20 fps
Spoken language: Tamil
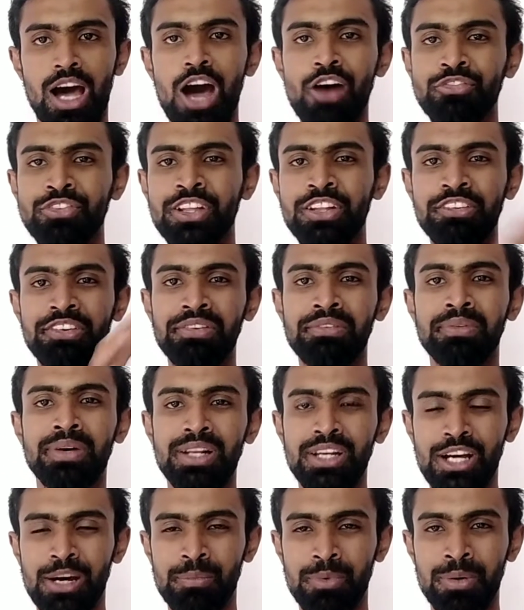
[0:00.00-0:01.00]
ஆஃப்டர்
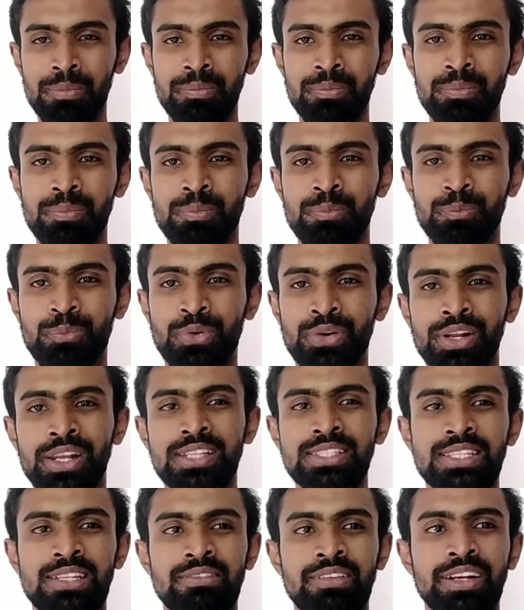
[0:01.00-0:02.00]
விருமனுக்கு அப்புறம்
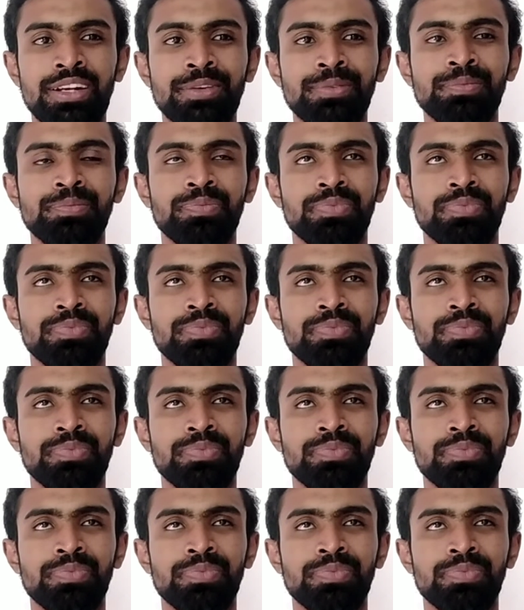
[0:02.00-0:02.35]
பொன்னியின் செல்வன்